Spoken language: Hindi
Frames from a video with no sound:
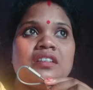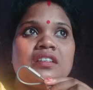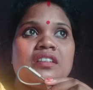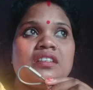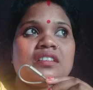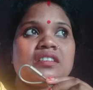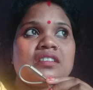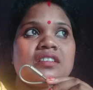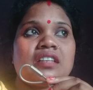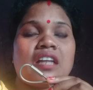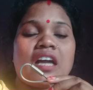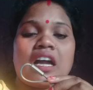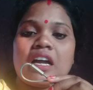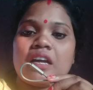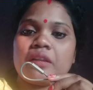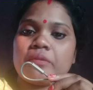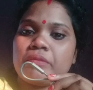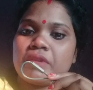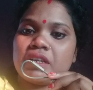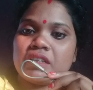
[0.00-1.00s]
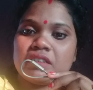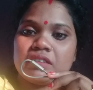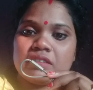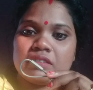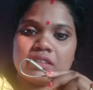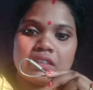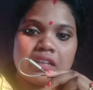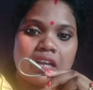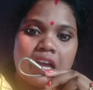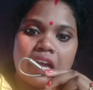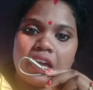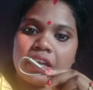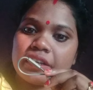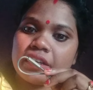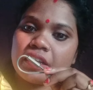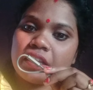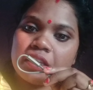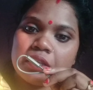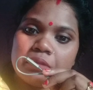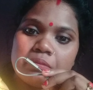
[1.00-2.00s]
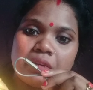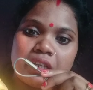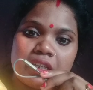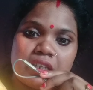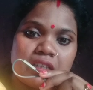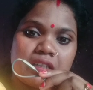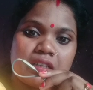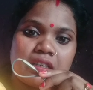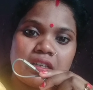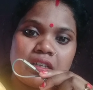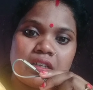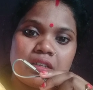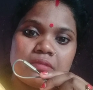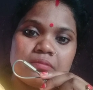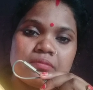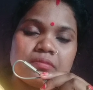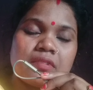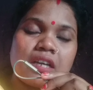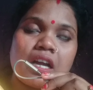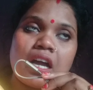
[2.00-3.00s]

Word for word: लेकिन हार मन हार नहीं मानेगा हम